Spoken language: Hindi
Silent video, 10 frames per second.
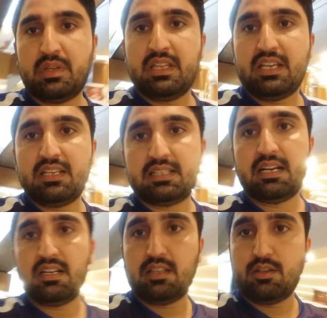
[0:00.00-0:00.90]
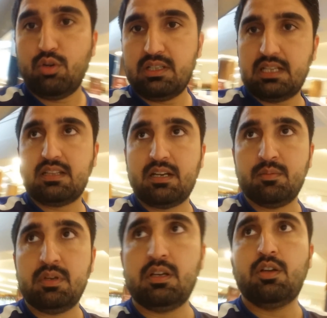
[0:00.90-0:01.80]
बंदे की सैलरी थी दो हज़ार
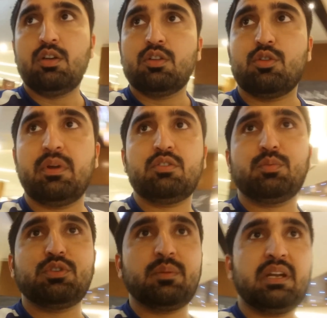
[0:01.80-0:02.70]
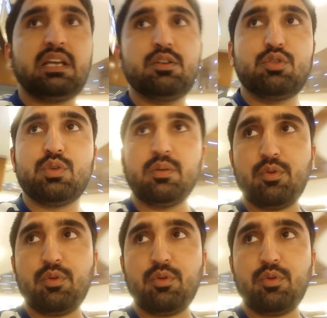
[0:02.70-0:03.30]
दिरम तो मैंने उससे पूछा मैंने कहा यूजुअली